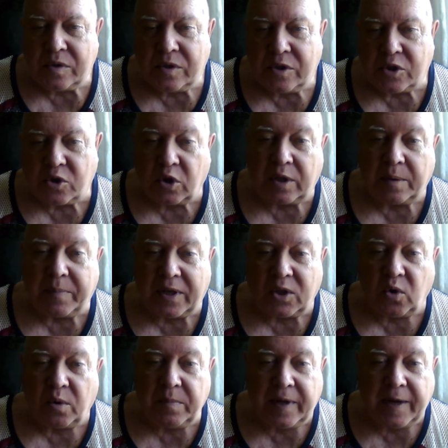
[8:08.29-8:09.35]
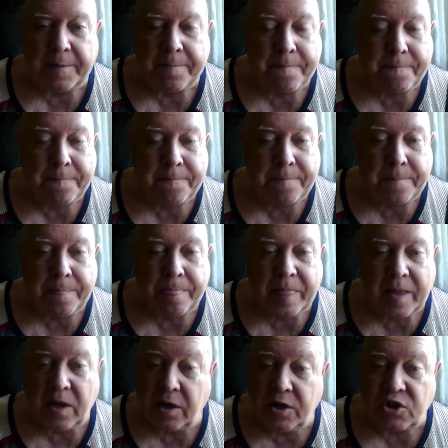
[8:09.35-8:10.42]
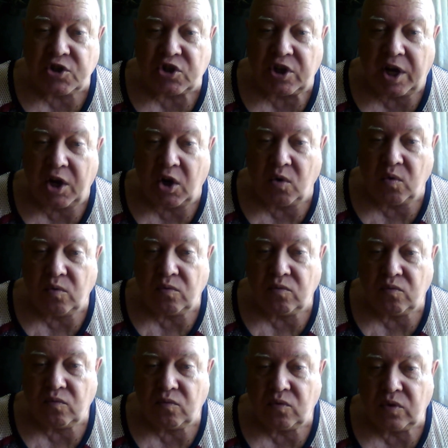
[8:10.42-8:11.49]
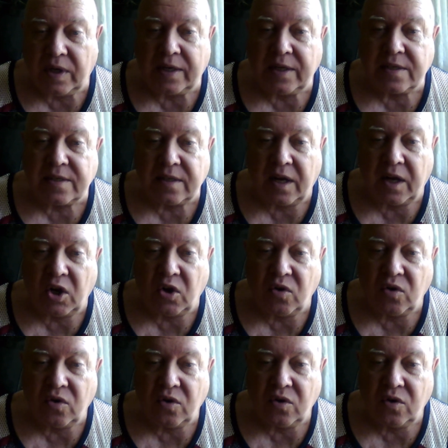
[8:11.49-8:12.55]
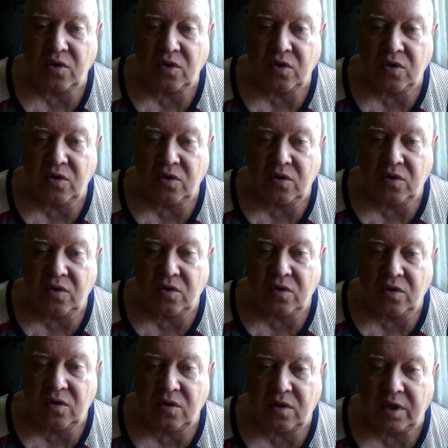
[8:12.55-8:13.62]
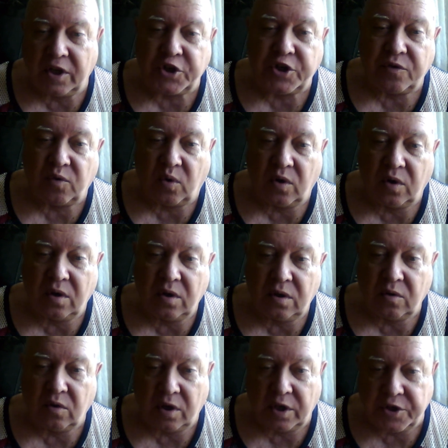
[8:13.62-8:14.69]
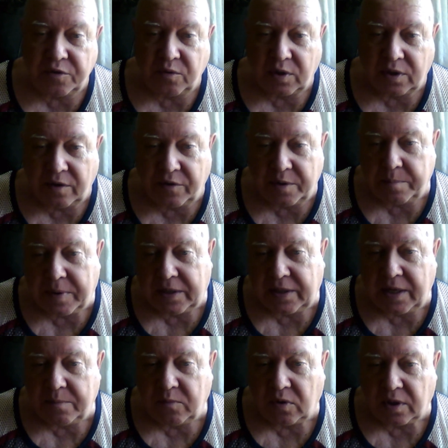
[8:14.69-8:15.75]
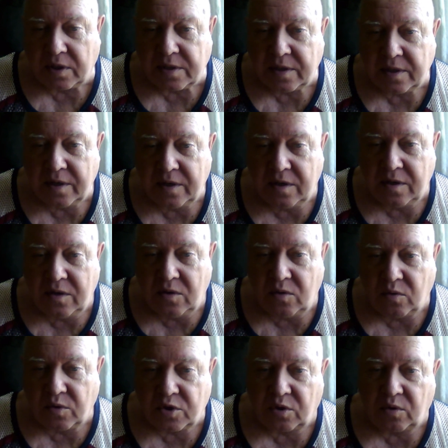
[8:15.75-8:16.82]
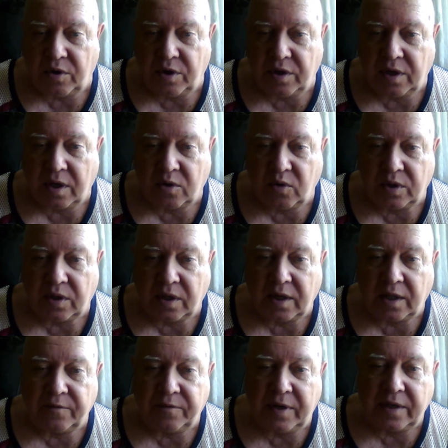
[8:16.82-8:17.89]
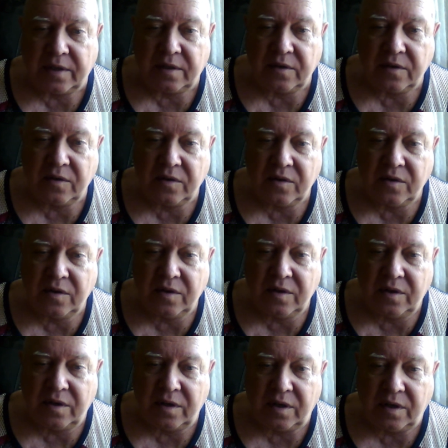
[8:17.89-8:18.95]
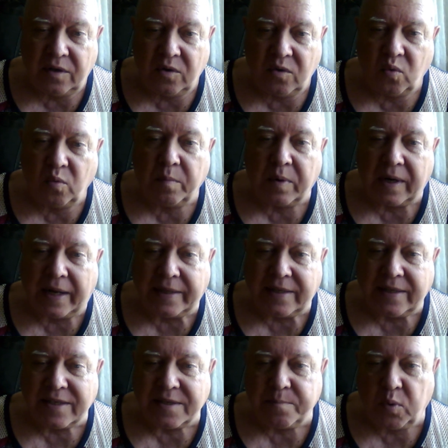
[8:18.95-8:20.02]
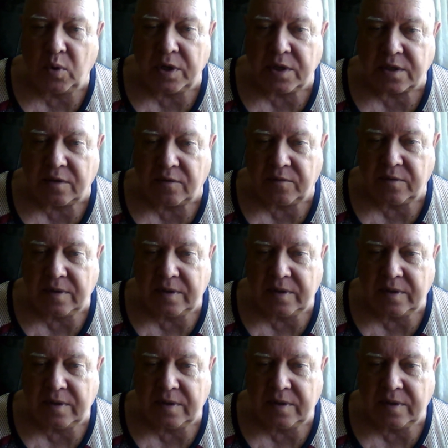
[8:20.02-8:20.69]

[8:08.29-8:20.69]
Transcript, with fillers: что-то подобное. Я не знаю. Я не знаю. Для чего? Но для чего-то ведь потребовалось устроить какой-то конфликт и убрать из поисков